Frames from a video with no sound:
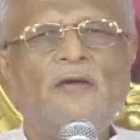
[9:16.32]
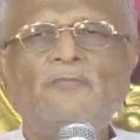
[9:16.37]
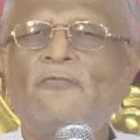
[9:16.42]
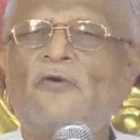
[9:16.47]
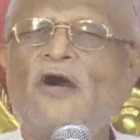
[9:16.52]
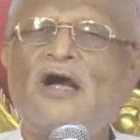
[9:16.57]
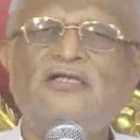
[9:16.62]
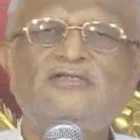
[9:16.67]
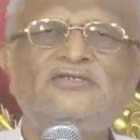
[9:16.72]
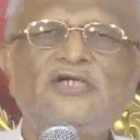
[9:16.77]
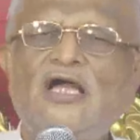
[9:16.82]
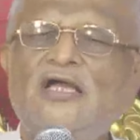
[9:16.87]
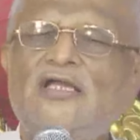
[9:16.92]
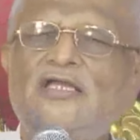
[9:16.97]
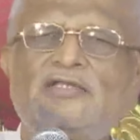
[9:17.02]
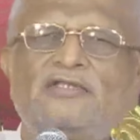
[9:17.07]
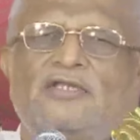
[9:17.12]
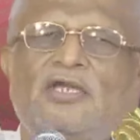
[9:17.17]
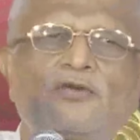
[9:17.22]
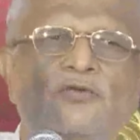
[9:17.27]
आप वहां
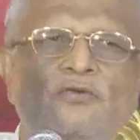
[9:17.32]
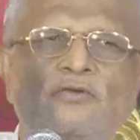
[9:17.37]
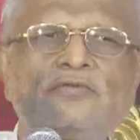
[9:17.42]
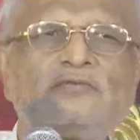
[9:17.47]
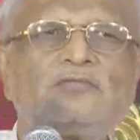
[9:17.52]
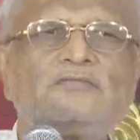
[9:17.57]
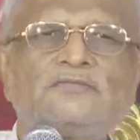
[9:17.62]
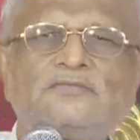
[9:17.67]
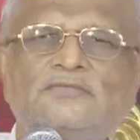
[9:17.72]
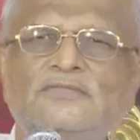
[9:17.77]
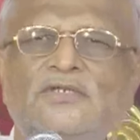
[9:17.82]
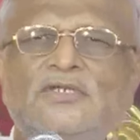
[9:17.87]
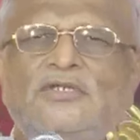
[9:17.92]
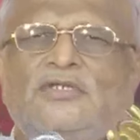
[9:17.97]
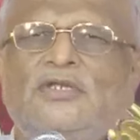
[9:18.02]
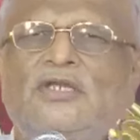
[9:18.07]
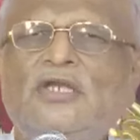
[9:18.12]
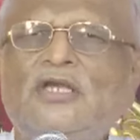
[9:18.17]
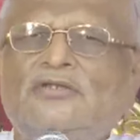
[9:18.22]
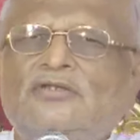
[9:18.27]
जाके देखो
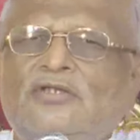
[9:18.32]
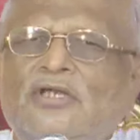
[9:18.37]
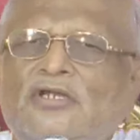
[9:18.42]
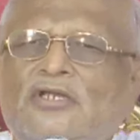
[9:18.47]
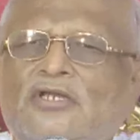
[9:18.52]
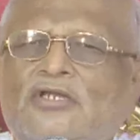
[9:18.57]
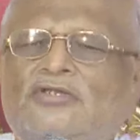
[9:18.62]
इनके अंदर